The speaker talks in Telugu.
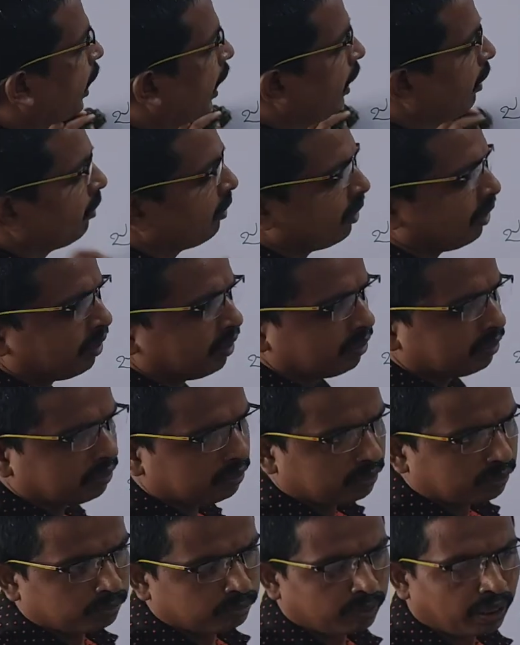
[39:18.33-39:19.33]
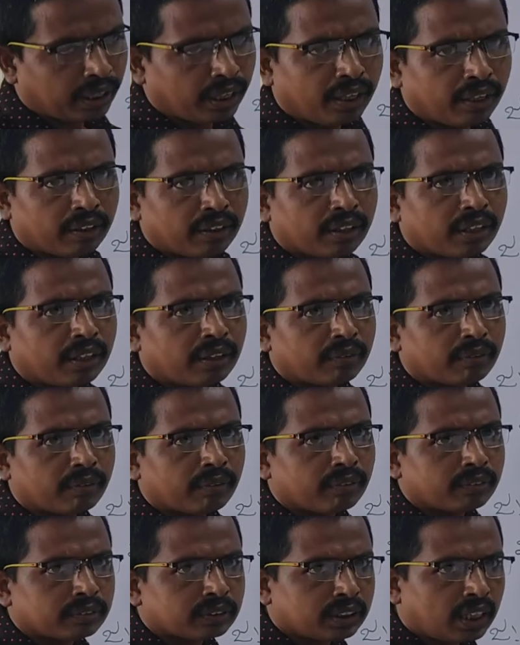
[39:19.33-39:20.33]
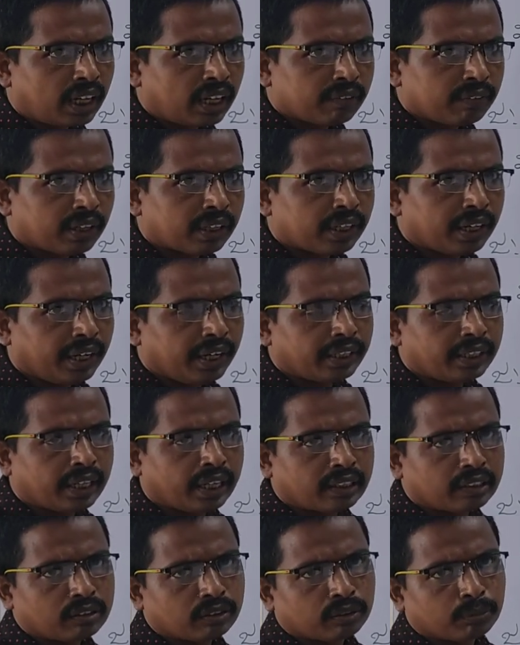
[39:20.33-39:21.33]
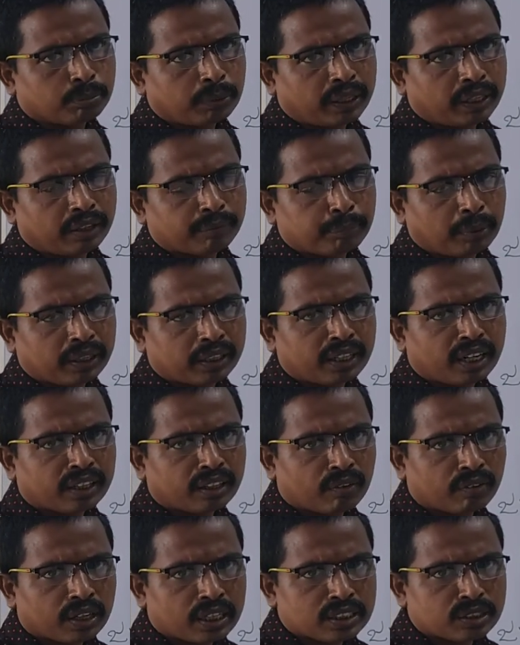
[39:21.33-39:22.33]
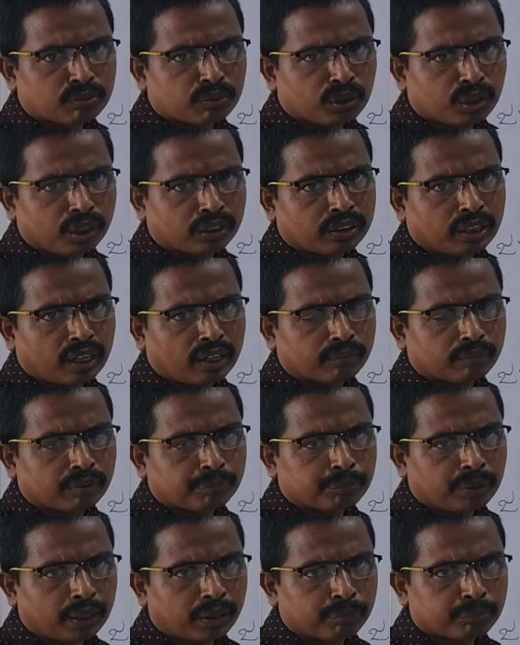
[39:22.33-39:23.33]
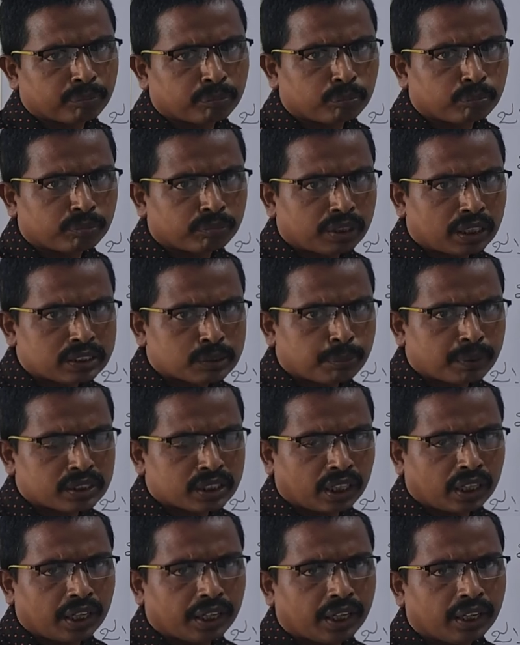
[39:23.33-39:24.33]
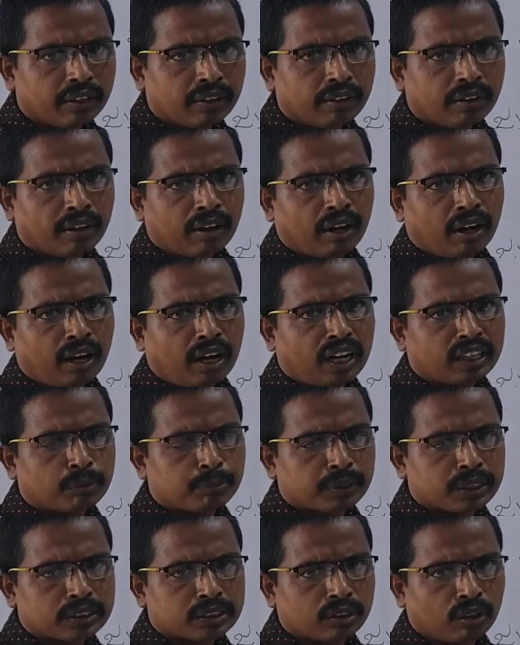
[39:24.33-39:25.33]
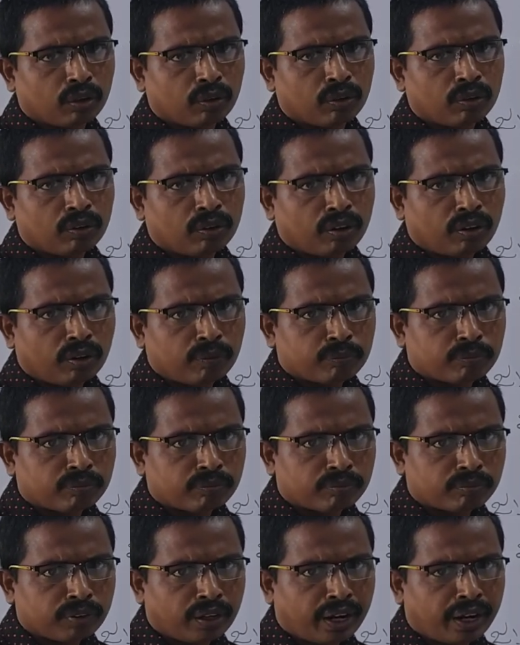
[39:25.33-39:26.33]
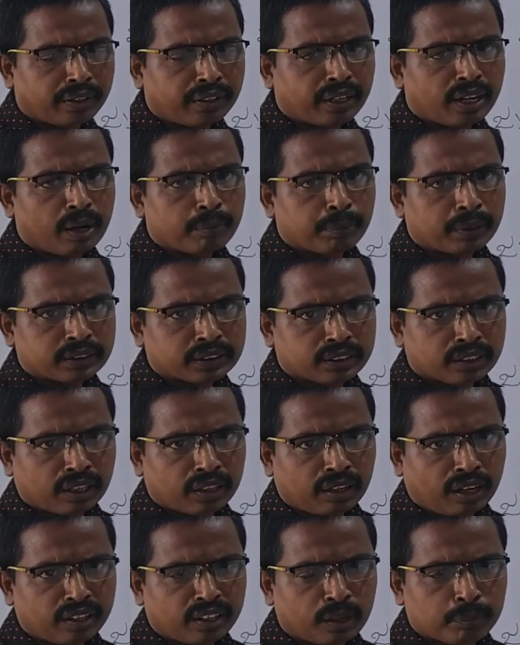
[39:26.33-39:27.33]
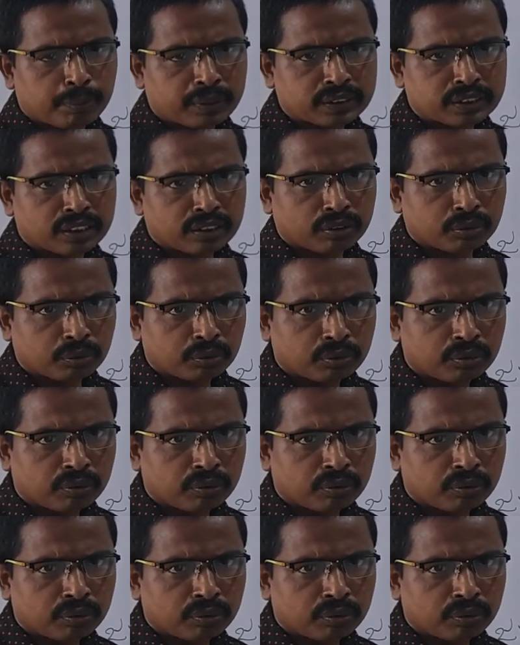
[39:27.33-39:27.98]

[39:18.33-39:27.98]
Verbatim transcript: ఓకే మరి చాలా వరకు టెట్ పడే పడటానికి అవకాశం ఉంది తెల మరి ఎస్పెషల్లీ ఆంధ్రప్రదేశ్లో నైంటీ నైన్ పర్సెంట్ కాదు హండ్రెడ్ పర్సెంట్